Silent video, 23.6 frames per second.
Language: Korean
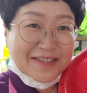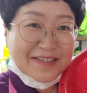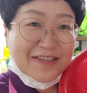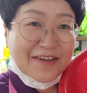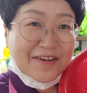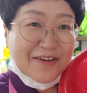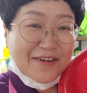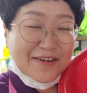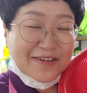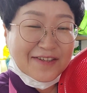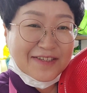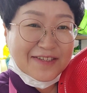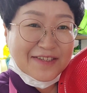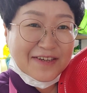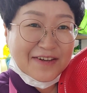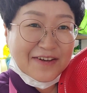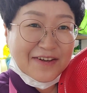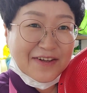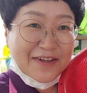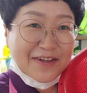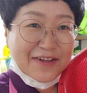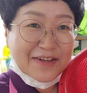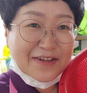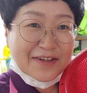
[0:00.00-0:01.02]

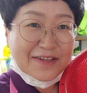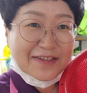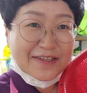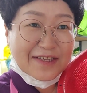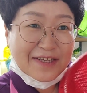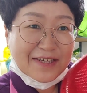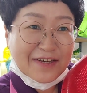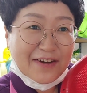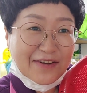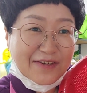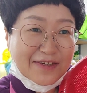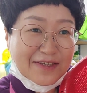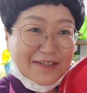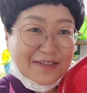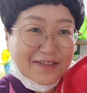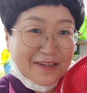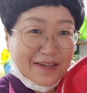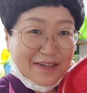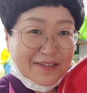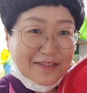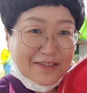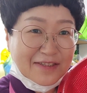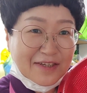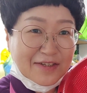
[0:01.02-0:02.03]
씻었거든요 이거는
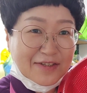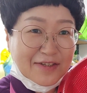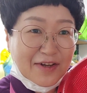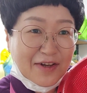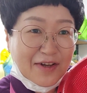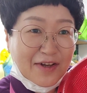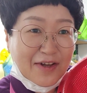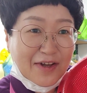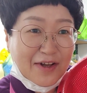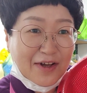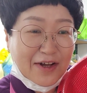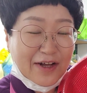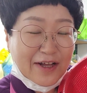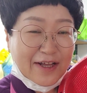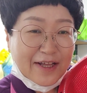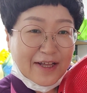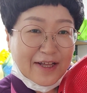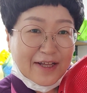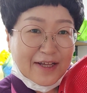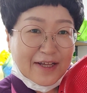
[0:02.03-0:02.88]
데쳐서